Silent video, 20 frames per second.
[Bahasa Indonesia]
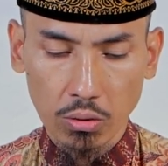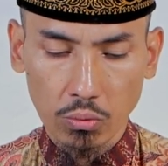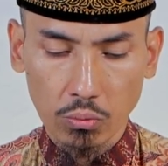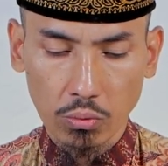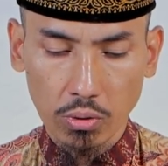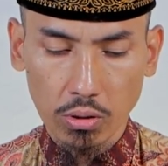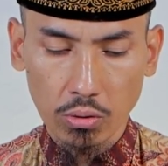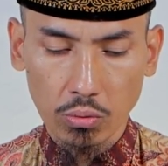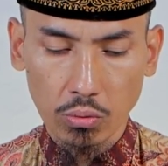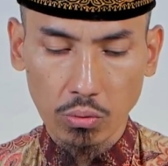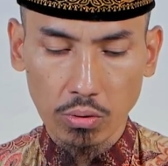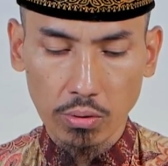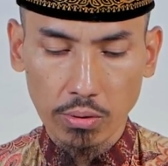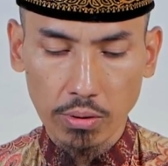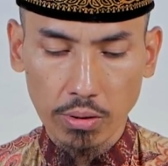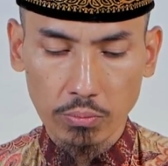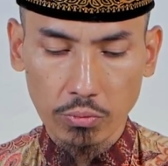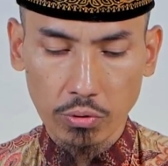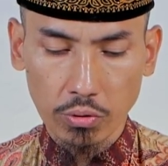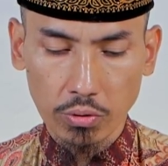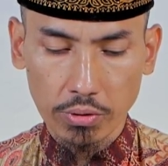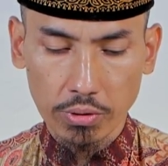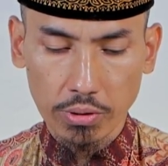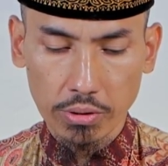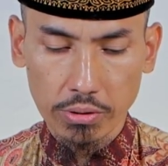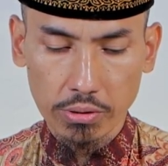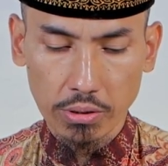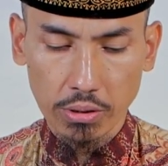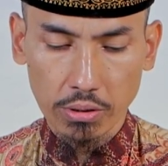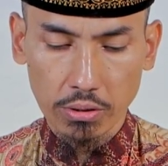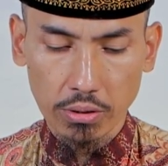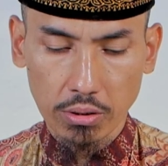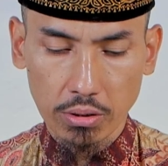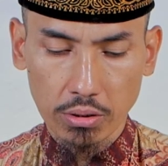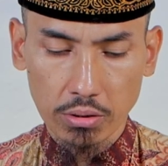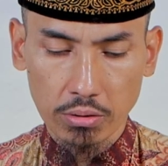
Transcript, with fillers: وكل محدثة